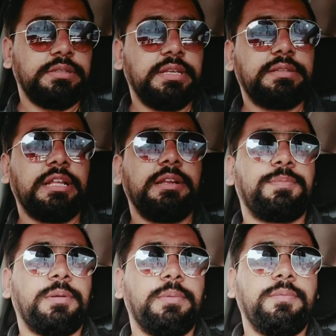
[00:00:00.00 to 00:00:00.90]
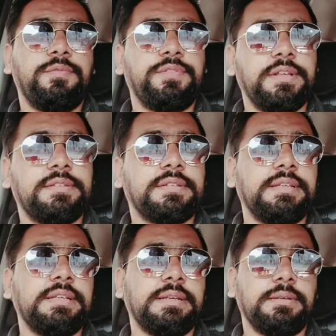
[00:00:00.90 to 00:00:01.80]
ये सारे प्रॉब्लम फेस
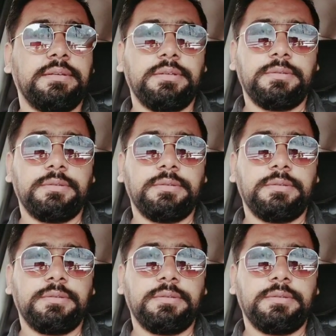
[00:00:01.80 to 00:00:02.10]
की है